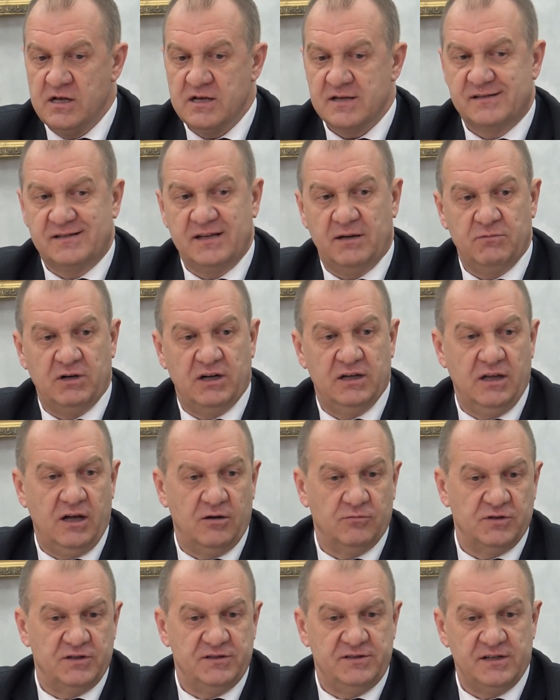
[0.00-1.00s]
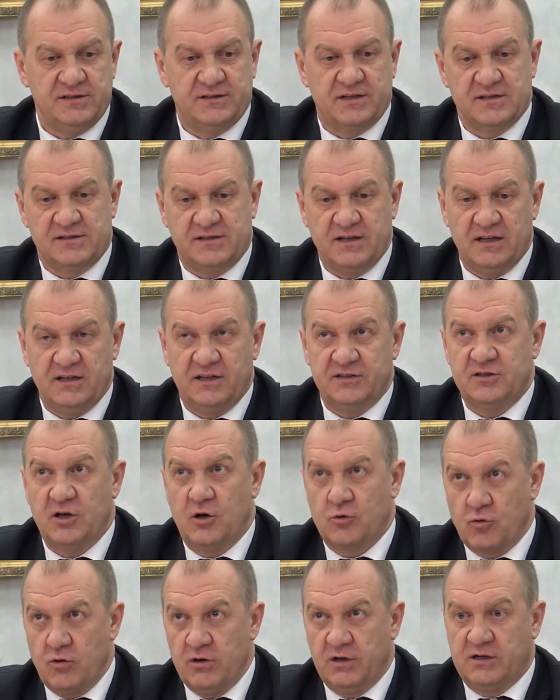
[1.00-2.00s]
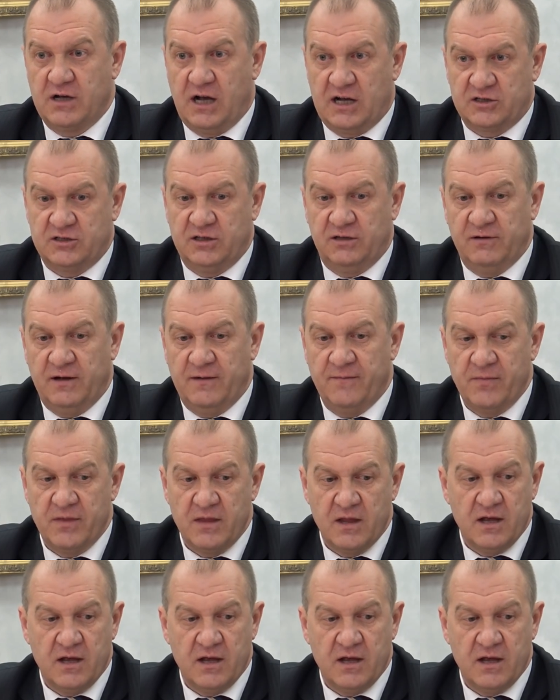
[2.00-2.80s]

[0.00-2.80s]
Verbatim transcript: Самое главное здесь касалось роль каждого.